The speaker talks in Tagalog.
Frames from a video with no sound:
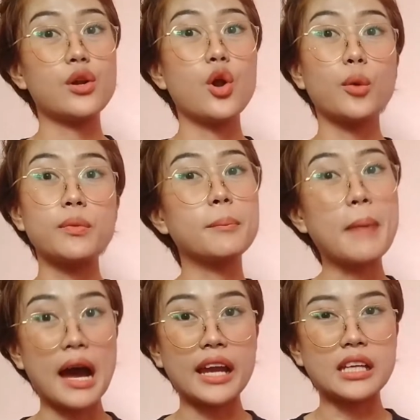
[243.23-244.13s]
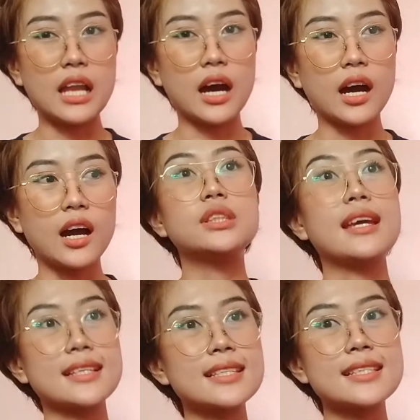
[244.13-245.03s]
or loob ng bahay lang?
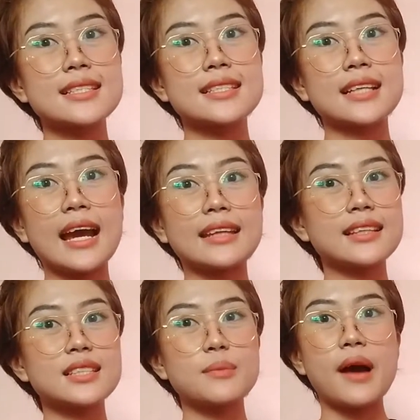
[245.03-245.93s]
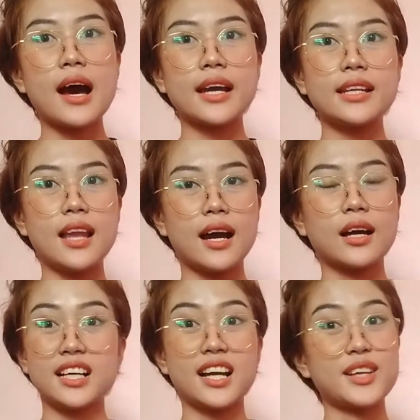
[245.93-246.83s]
Yes, kahit nasa bahay
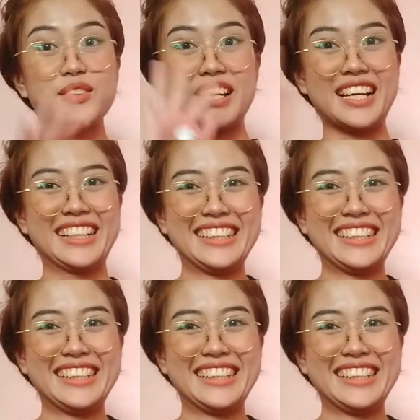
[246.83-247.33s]
lang, kahit wala,